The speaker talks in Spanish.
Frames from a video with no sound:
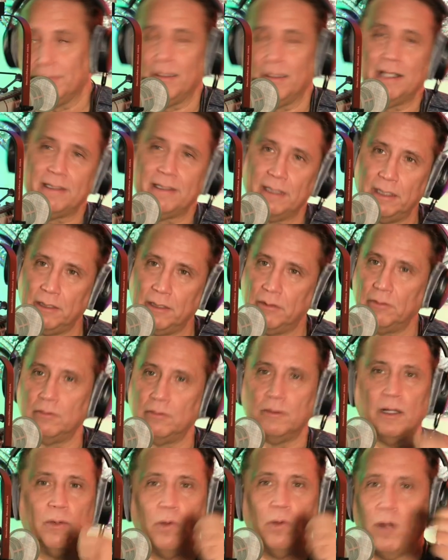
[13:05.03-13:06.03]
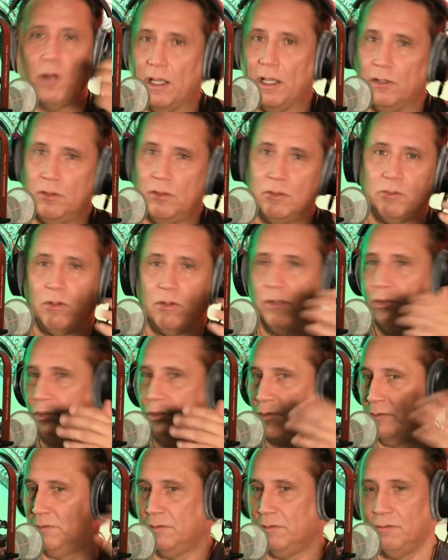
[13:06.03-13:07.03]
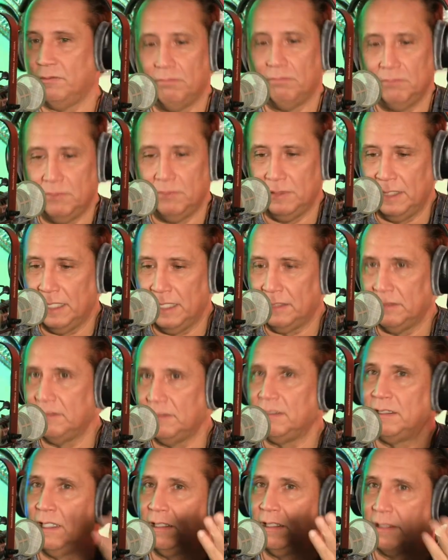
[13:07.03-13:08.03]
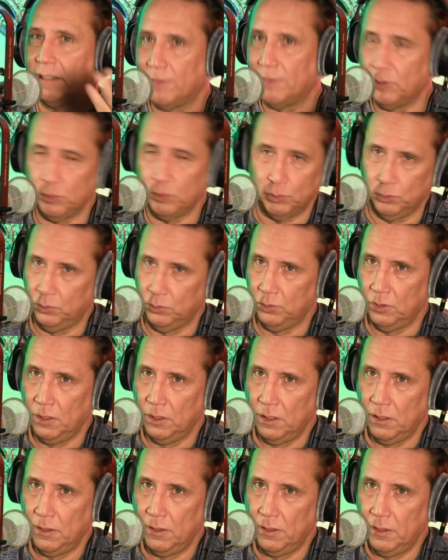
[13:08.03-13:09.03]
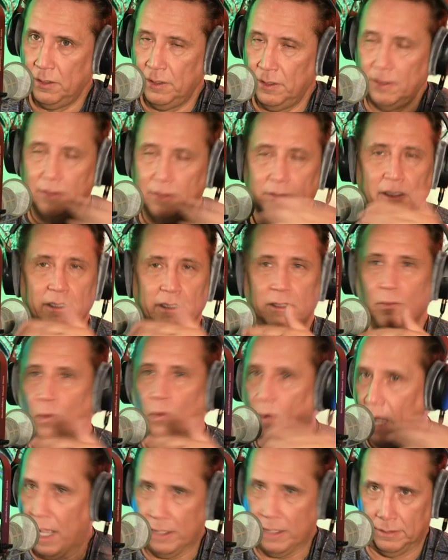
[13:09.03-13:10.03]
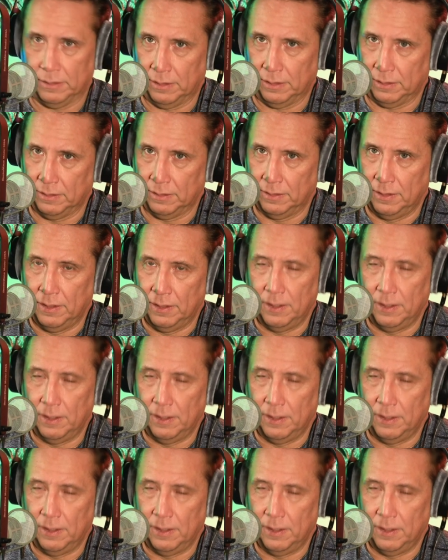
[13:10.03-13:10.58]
vas a salir con un abogado cuando ya hiciste el trabajo tú. Te equivocaste.